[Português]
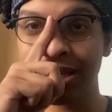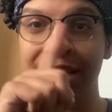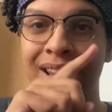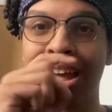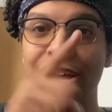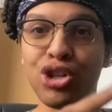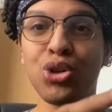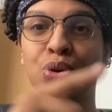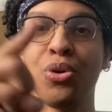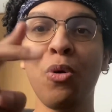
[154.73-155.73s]
ser a
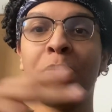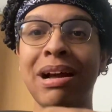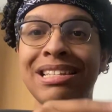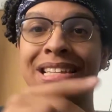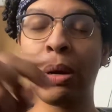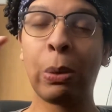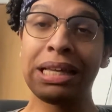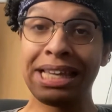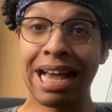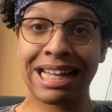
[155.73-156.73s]
Jo, o paizão
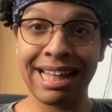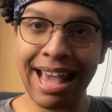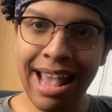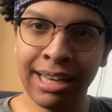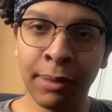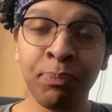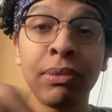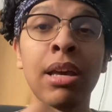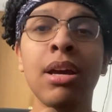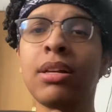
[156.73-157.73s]
e a Kelly
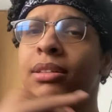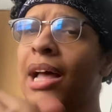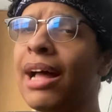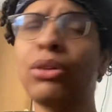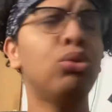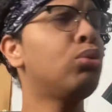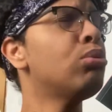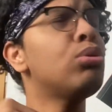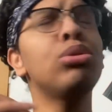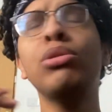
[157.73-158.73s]
tá,
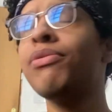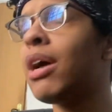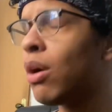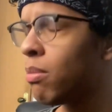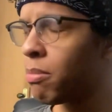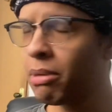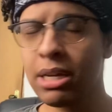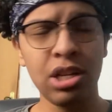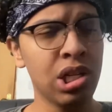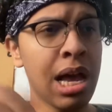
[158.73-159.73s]
tudo vai como
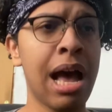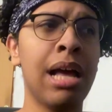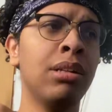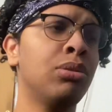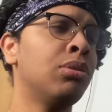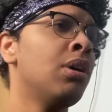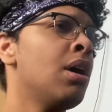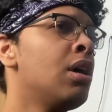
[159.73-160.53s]
planejado,